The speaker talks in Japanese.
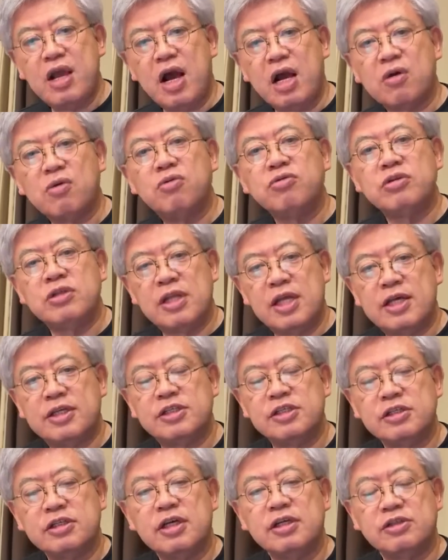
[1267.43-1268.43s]
学校にね、
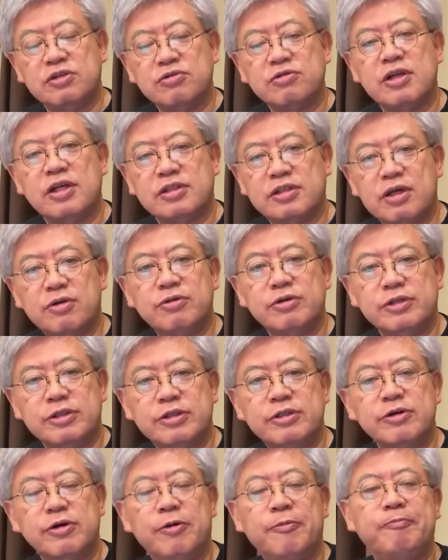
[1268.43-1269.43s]
真剣に相談行った方がいい
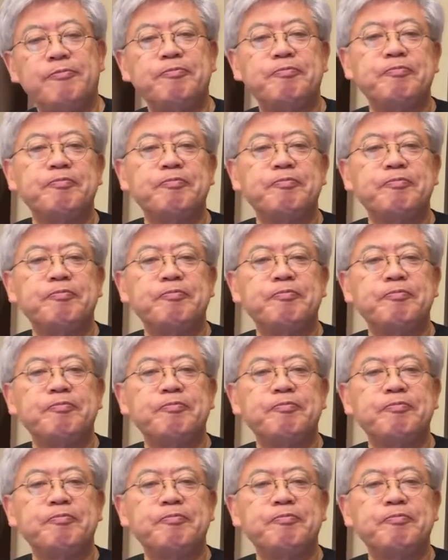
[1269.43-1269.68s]
ですよ。